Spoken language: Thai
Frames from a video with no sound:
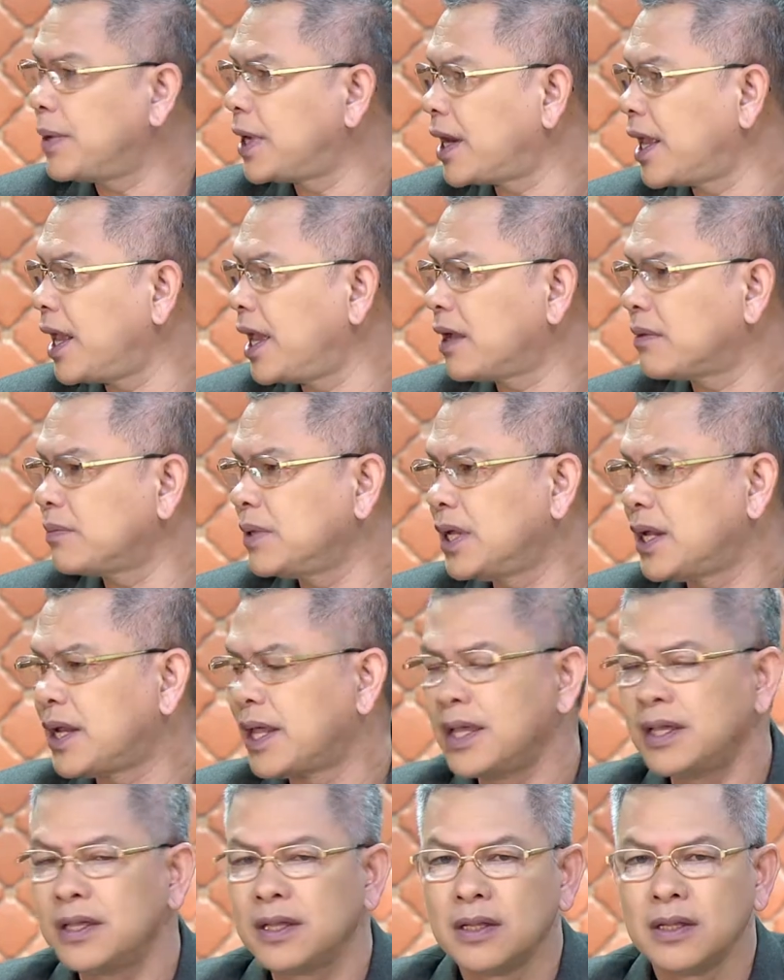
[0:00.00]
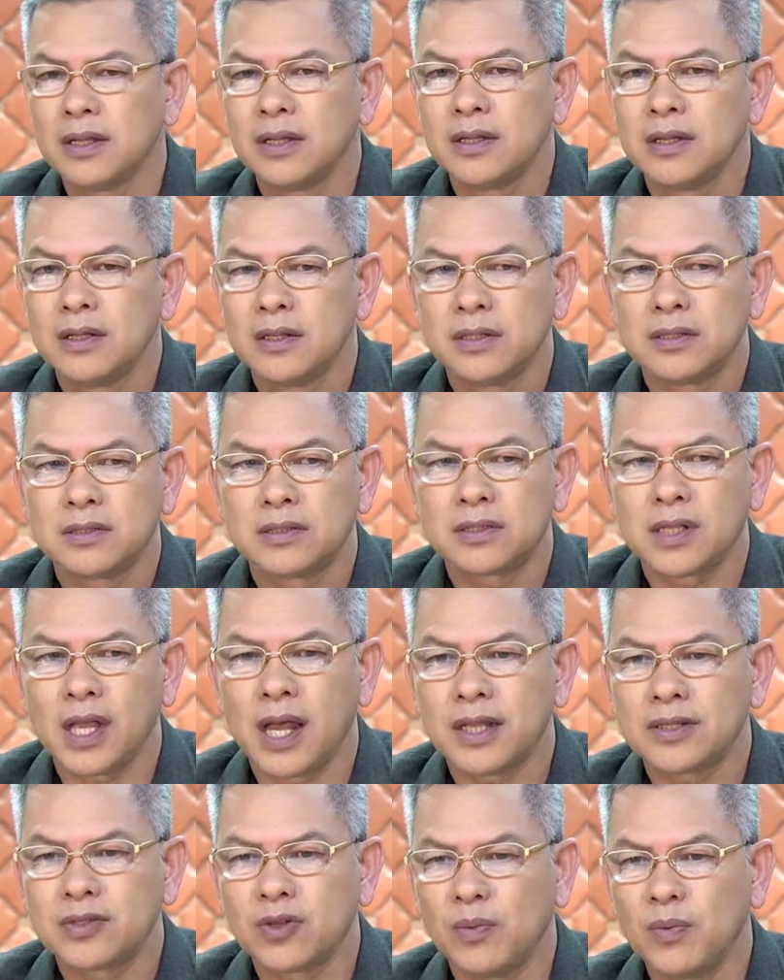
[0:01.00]
แมลงมีอะไรใช่ครับสะ
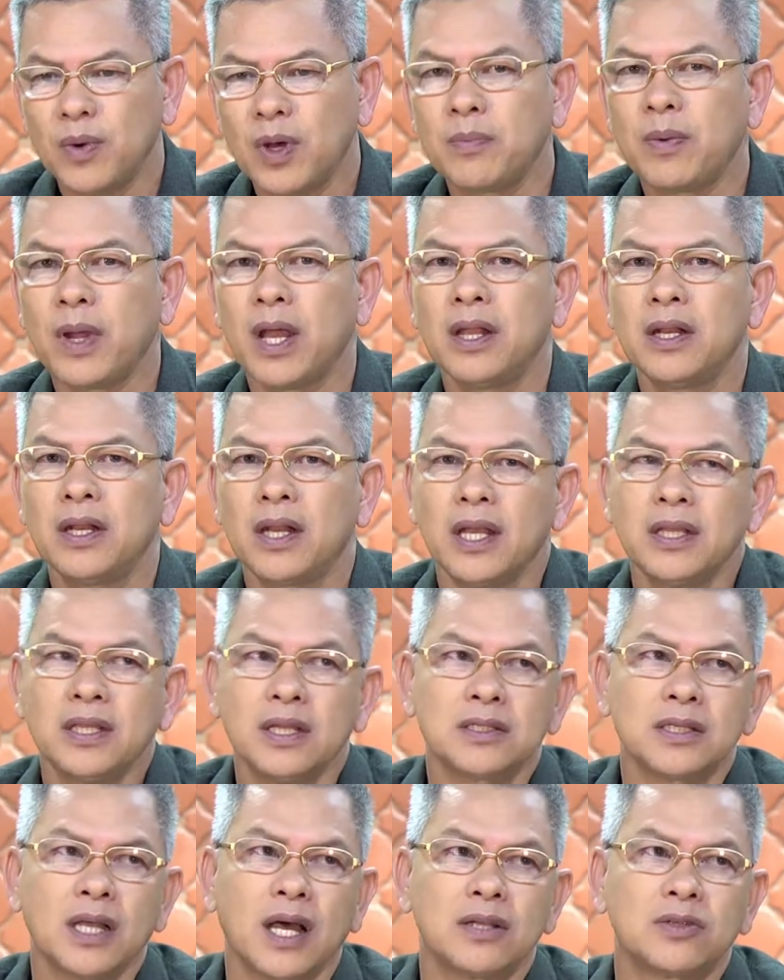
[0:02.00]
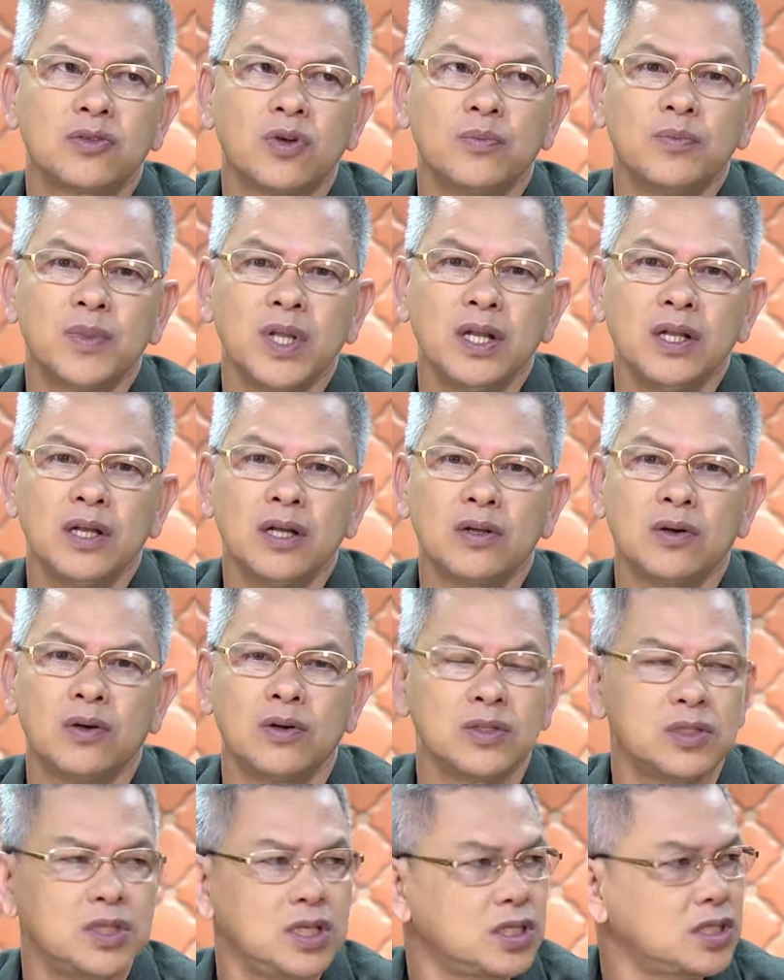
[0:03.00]
สมเข้าไปไหนจะสะสมในเรื่องของ
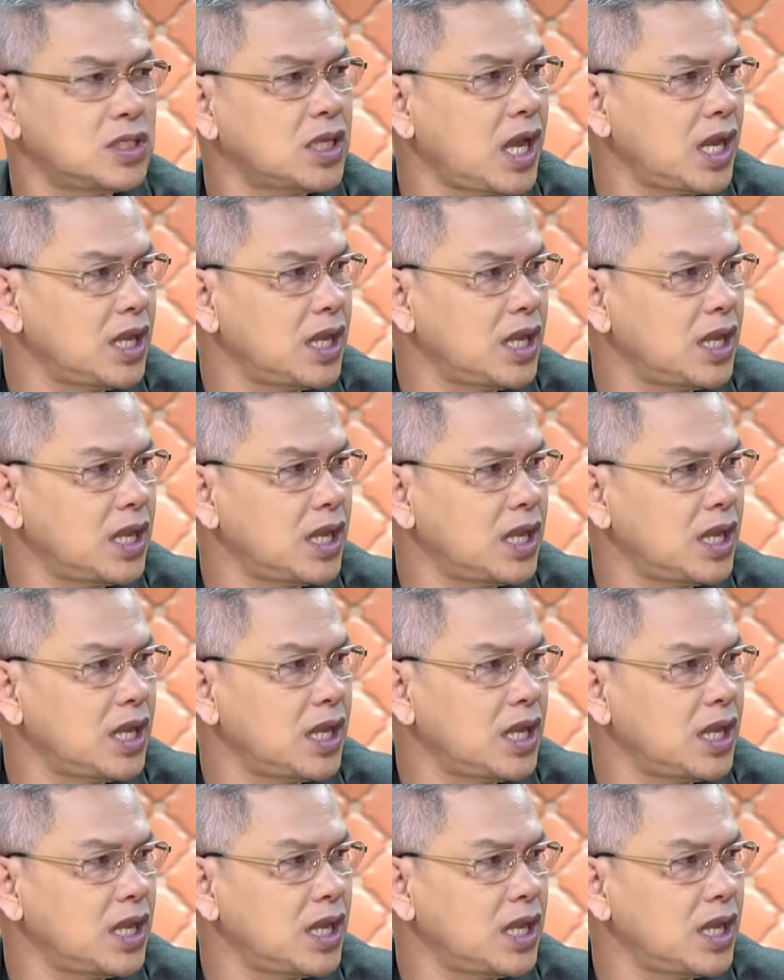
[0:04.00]
จิตใจ